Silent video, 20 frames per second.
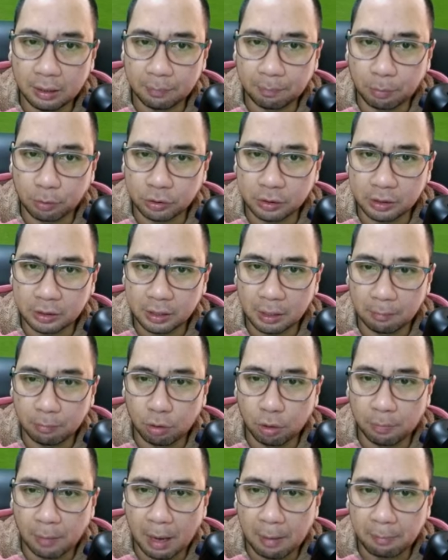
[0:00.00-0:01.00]
posisi yang
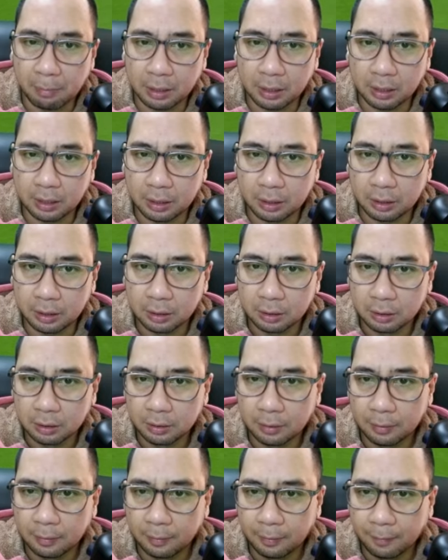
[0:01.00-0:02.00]
belum aman ini.
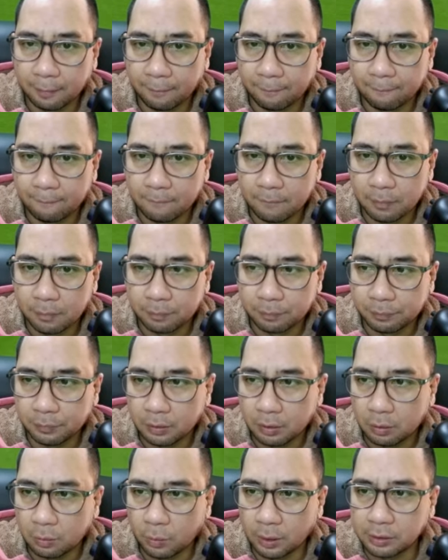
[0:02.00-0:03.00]

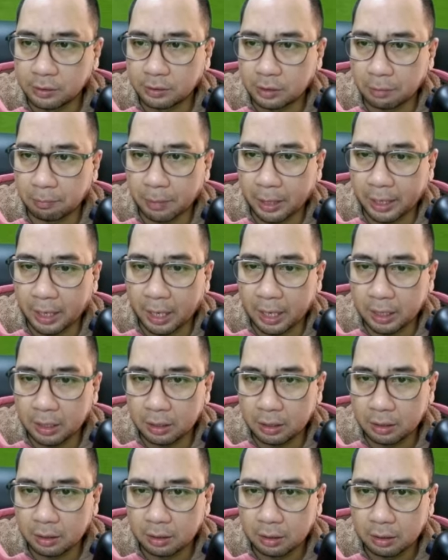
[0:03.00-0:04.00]
Winston McKennie